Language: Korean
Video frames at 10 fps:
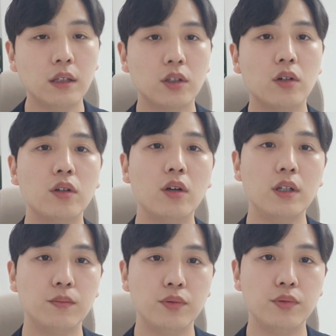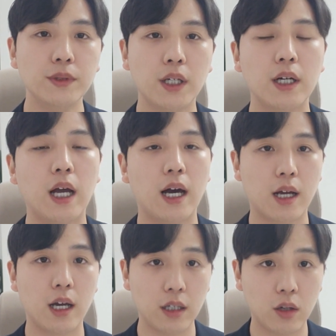섞여 있는 품사를
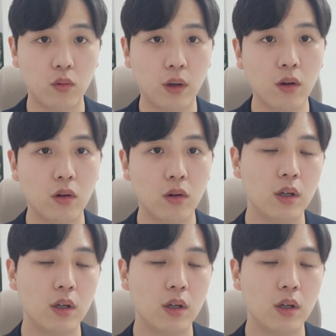알아야 됐고요.